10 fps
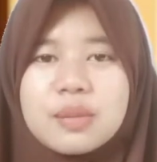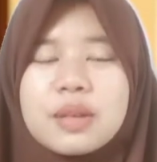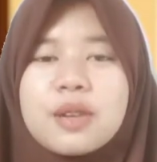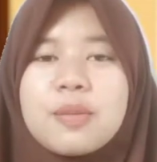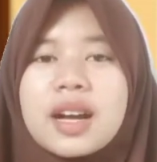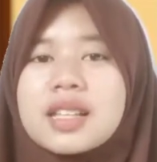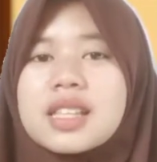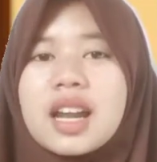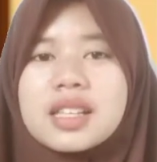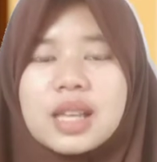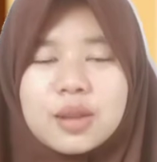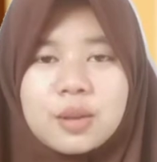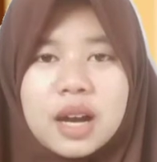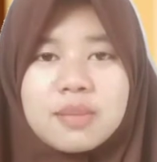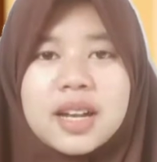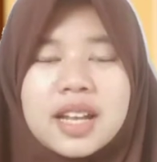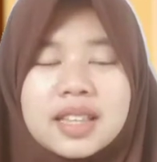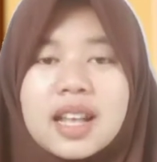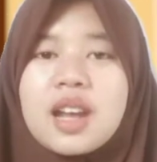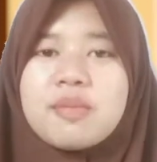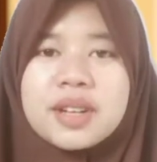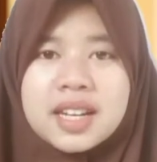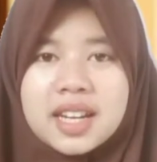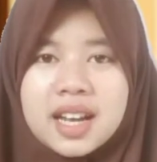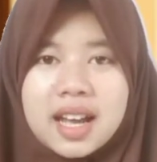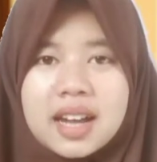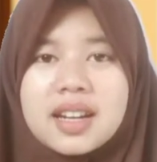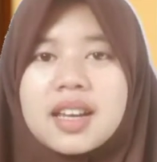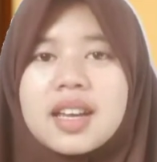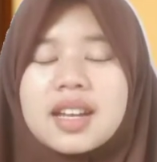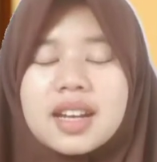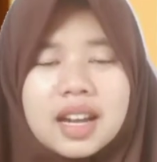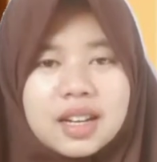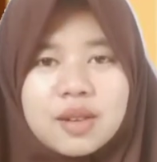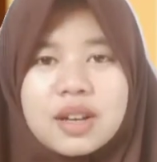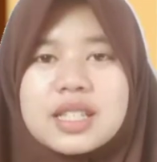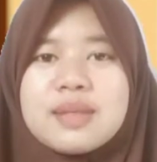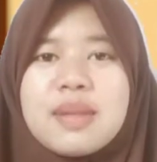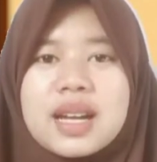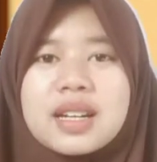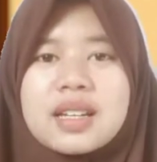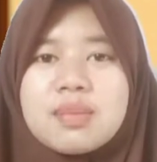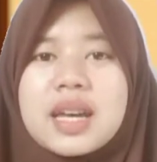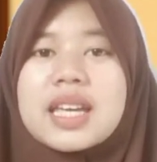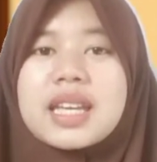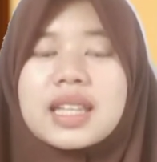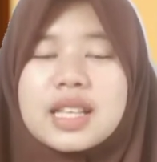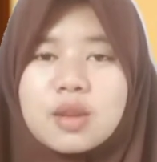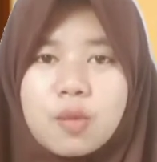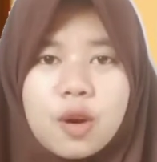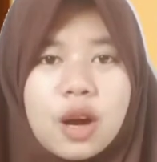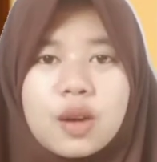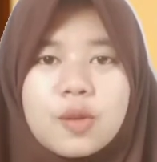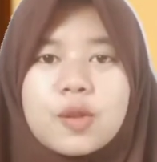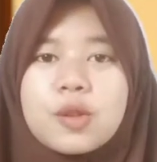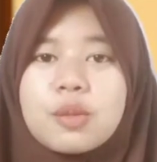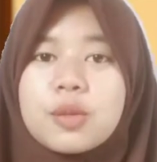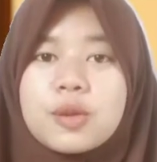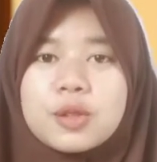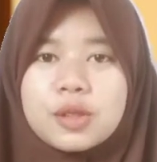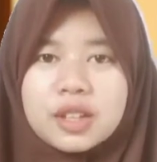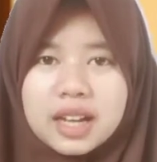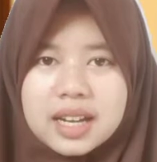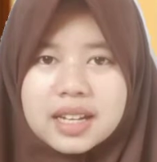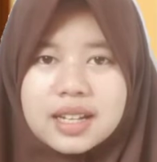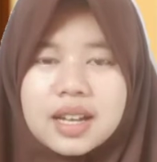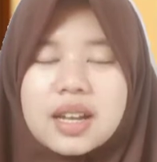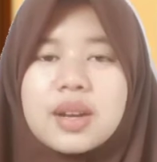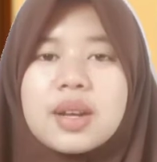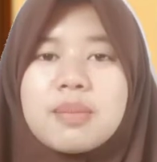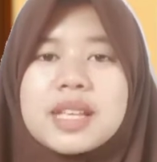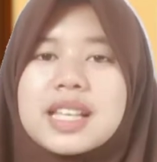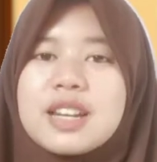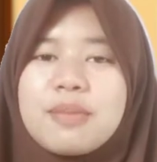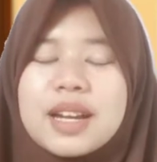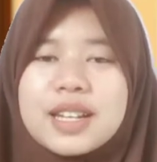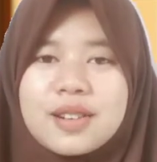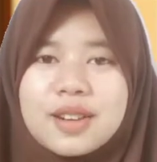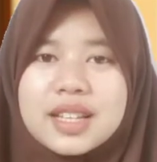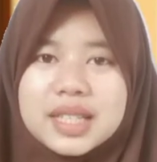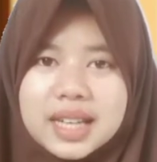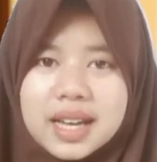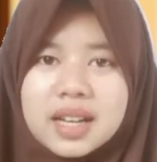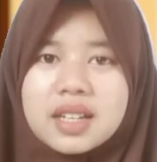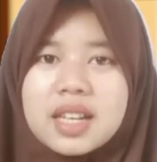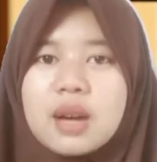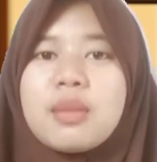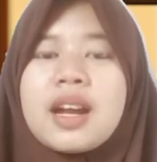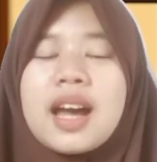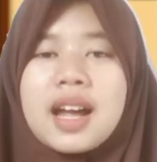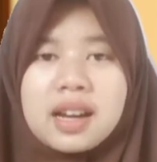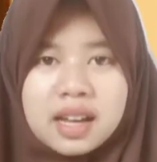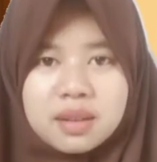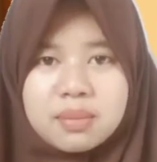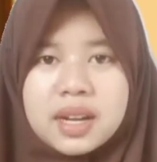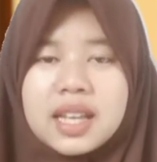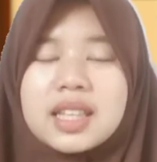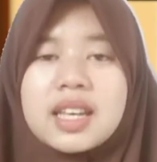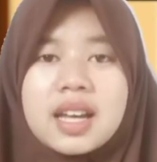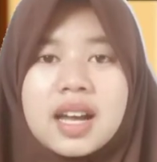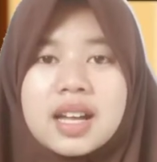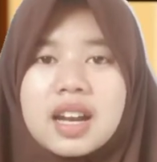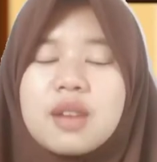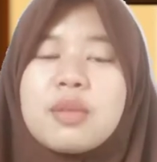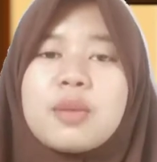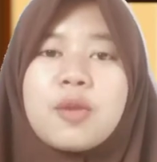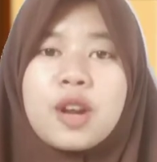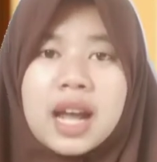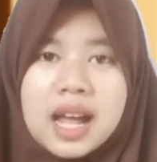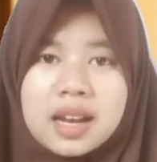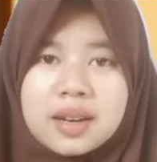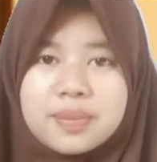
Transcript: merupakan salah satu amanat dalam pendidikan dan kewajiban bagi kita semua untuk mewujudkan masa depan Indonesia yang berakhlak, beretika, dan bermoral.